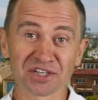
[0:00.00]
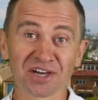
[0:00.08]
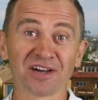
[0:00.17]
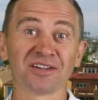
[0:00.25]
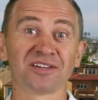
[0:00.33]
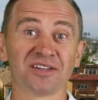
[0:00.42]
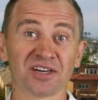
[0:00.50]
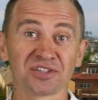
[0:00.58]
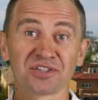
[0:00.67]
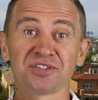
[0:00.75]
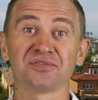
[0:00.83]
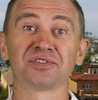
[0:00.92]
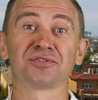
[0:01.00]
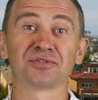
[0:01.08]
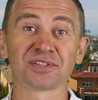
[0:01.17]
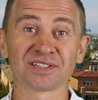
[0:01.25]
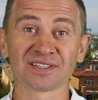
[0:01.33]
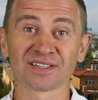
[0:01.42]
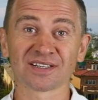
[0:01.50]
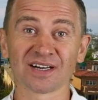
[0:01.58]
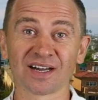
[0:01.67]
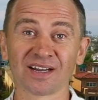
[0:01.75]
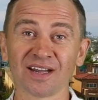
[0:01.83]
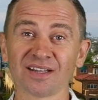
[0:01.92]
начало даже
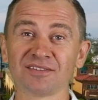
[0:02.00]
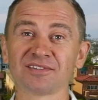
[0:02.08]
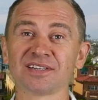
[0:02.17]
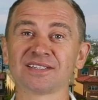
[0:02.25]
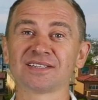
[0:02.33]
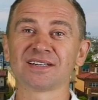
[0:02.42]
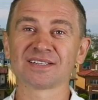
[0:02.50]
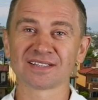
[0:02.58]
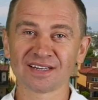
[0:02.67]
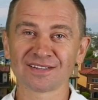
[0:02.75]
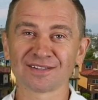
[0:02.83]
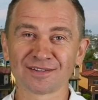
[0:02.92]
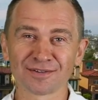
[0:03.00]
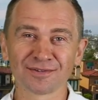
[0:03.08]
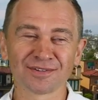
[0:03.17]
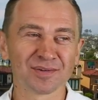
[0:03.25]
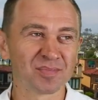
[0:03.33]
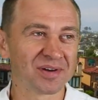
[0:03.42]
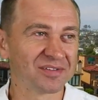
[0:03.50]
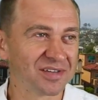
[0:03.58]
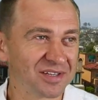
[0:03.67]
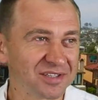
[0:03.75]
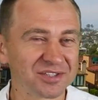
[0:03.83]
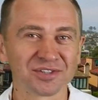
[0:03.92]
90-х, оглядываясь назад, трудно
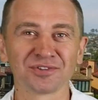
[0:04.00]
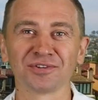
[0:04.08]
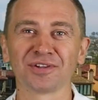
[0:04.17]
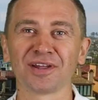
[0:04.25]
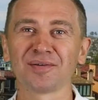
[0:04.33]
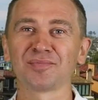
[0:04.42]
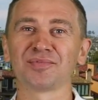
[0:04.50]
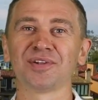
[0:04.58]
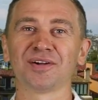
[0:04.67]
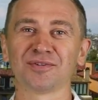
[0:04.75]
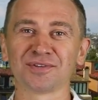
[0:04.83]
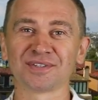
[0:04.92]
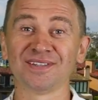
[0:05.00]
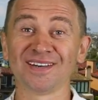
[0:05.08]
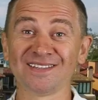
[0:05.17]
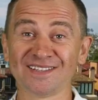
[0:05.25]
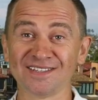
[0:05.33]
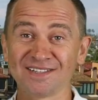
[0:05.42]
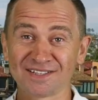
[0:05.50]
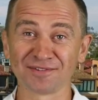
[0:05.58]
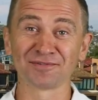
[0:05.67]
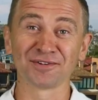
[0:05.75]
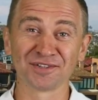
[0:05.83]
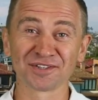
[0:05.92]
поверить, что нам удалось дойти до
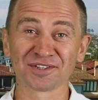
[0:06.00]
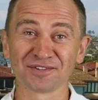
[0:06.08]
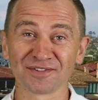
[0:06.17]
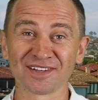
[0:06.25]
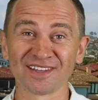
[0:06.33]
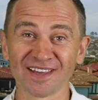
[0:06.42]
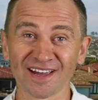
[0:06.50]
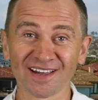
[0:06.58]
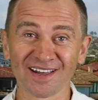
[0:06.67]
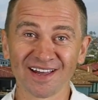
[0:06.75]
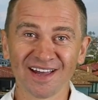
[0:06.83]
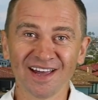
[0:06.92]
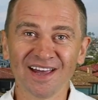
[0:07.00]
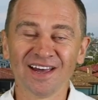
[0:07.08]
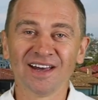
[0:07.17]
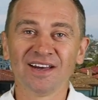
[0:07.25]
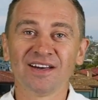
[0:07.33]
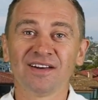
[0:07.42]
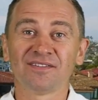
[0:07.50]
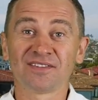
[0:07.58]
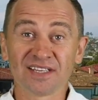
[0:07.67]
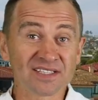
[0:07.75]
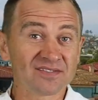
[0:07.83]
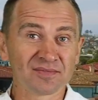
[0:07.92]
сегодняшнего дня.
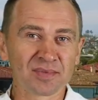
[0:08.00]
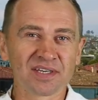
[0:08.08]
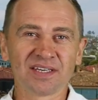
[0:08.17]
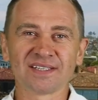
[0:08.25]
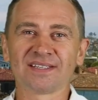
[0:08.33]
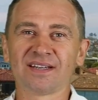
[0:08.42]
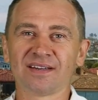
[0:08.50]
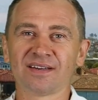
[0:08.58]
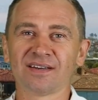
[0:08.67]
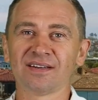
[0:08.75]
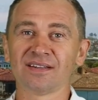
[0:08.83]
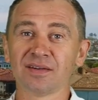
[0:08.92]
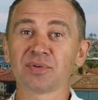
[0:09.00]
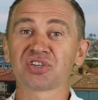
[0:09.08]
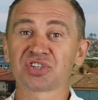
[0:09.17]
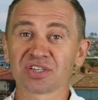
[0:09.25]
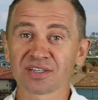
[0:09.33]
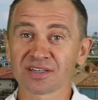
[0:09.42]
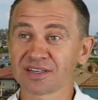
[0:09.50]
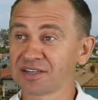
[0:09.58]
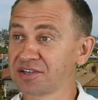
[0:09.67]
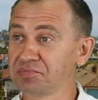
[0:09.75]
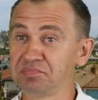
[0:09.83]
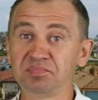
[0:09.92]
В детстве мы ездили на
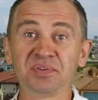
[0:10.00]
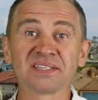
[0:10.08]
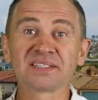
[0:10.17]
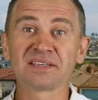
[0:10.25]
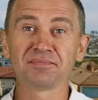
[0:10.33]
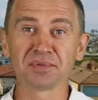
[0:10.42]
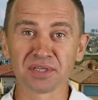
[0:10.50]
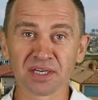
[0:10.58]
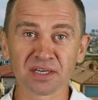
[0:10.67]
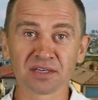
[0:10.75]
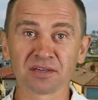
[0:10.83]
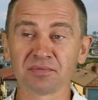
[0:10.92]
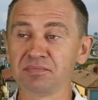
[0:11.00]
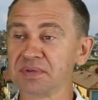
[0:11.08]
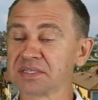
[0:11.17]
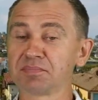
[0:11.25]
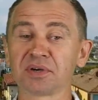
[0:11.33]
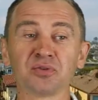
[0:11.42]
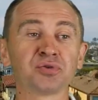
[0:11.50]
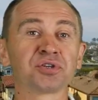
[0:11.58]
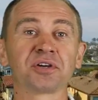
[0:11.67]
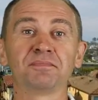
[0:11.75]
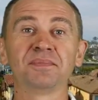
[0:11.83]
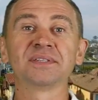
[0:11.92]
машинах без ремней, без
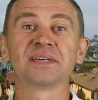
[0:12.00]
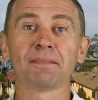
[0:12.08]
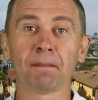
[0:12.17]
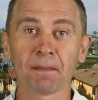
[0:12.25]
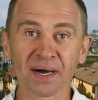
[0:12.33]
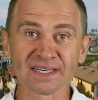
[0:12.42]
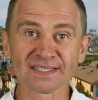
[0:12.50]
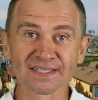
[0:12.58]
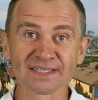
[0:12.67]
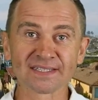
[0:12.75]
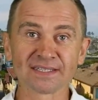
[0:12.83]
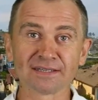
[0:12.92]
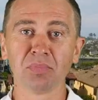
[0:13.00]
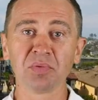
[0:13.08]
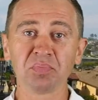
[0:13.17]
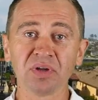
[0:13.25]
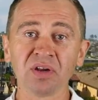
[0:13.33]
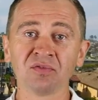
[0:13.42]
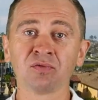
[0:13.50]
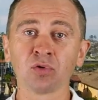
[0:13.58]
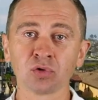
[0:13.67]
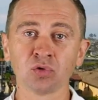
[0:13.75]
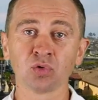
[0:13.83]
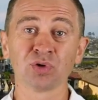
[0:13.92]
подушек безопасности. Мы пили
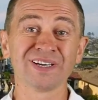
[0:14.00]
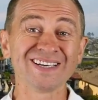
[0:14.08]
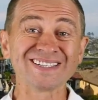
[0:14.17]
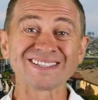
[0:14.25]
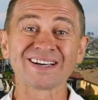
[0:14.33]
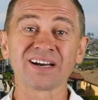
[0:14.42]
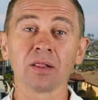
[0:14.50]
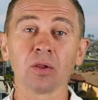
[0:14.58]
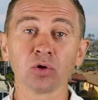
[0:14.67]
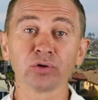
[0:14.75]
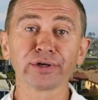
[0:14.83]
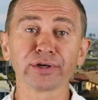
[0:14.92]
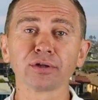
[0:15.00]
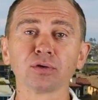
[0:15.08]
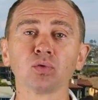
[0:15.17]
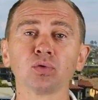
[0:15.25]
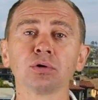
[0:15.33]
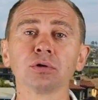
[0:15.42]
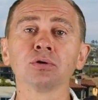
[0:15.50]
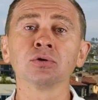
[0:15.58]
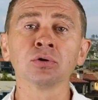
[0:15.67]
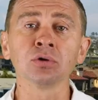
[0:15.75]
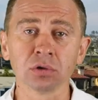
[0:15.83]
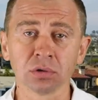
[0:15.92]
воду из колонки на
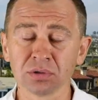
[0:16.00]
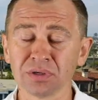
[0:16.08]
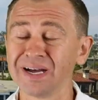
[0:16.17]
углу,